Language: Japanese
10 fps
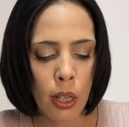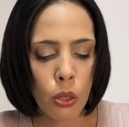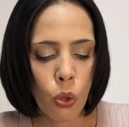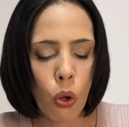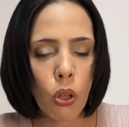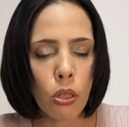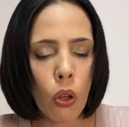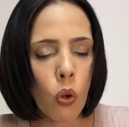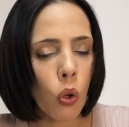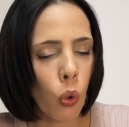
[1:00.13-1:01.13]
想
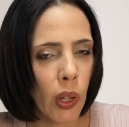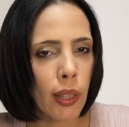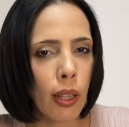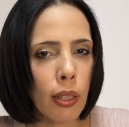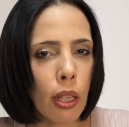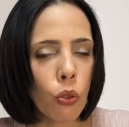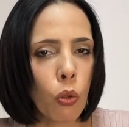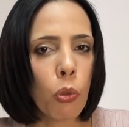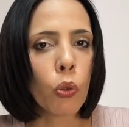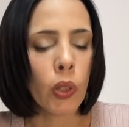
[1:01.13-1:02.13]
像を超えていたと
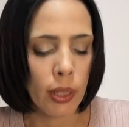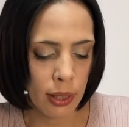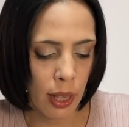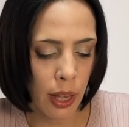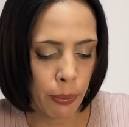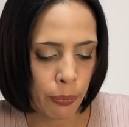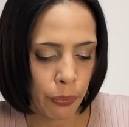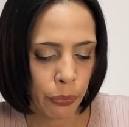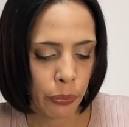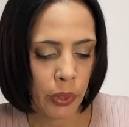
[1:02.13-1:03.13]
思うんですね。
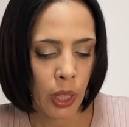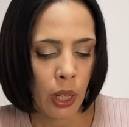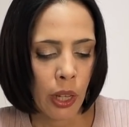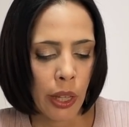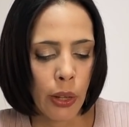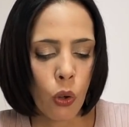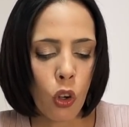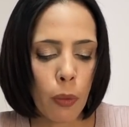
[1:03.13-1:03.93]
え欧